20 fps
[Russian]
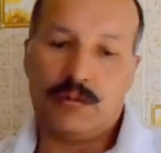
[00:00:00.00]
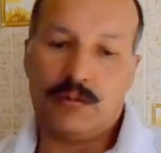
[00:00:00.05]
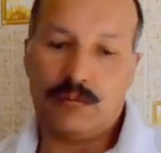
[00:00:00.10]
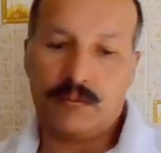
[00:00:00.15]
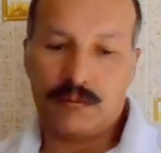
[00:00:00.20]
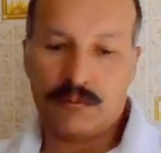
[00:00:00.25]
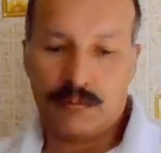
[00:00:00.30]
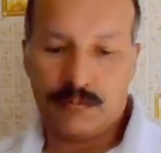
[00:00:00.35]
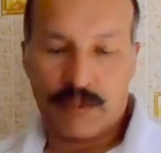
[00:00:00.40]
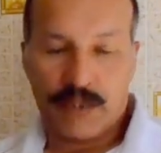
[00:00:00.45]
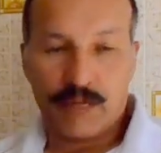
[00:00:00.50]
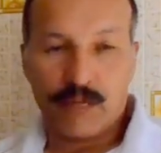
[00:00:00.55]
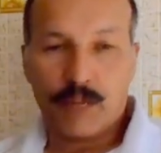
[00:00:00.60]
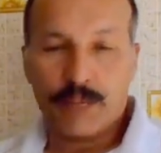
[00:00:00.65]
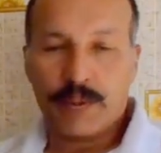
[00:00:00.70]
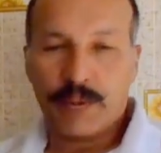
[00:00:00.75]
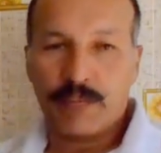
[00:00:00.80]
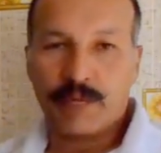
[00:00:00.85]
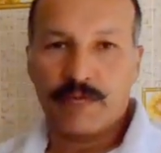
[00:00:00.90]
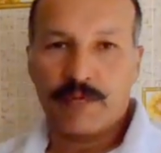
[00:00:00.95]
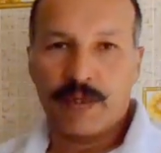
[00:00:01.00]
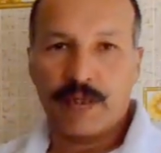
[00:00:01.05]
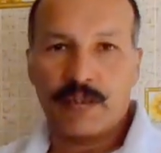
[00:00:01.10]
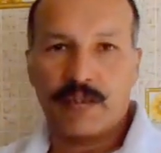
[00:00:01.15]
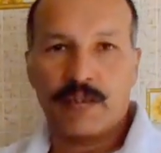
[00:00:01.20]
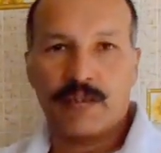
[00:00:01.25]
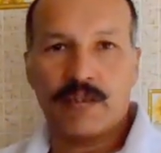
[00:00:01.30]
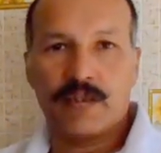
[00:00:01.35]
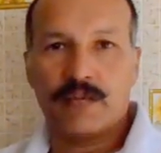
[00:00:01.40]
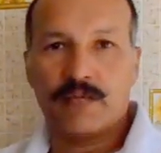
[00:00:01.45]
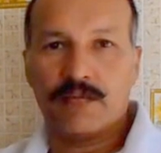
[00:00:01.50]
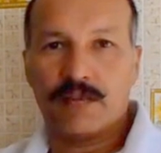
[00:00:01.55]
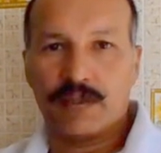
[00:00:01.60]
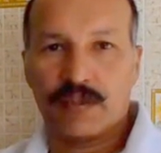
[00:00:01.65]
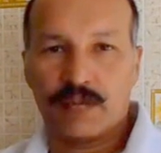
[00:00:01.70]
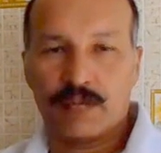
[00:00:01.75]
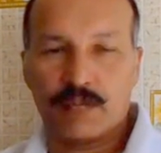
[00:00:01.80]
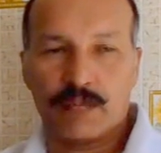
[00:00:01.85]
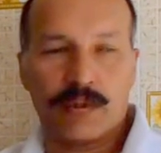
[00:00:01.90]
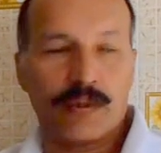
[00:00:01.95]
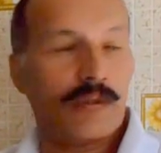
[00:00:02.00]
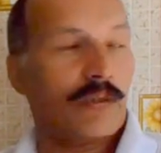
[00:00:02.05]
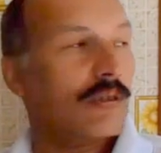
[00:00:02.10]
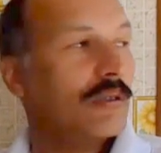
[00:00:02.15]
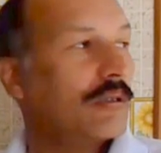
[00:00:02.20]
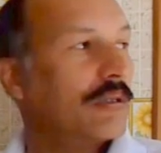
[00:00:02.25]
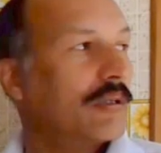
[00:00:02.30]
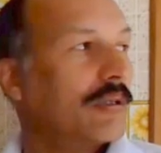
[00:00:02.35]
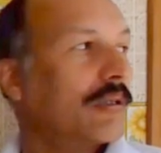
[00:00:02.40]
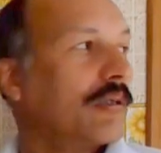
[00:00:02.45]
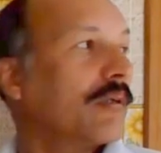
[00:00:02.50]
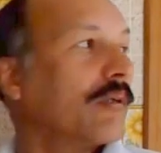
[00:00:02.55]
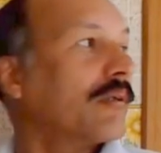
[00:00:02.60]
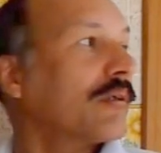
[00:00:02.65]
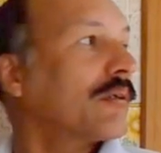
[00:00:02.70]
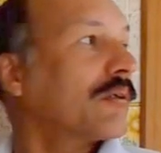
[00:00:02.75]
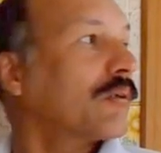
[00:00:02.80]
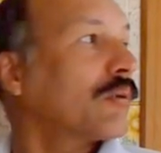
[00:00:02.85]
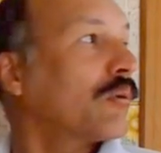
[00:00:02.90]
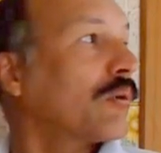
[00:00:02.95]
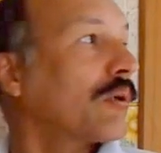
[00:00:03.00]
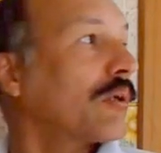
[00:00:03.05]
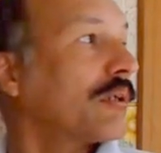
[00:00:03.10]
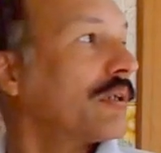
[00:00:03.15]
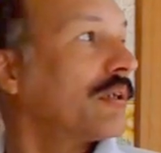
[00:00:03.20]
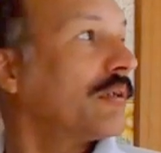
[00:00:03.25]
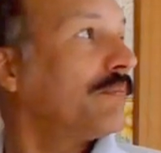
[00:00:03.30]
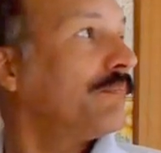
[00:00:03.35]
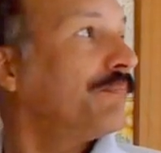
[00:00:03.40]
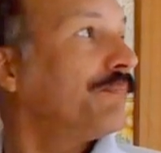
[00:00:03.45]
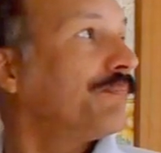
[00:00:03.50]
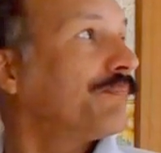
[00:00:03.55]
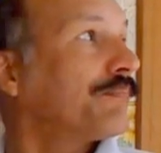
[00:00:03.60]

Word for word: э, моего пребывания в этом э, городе.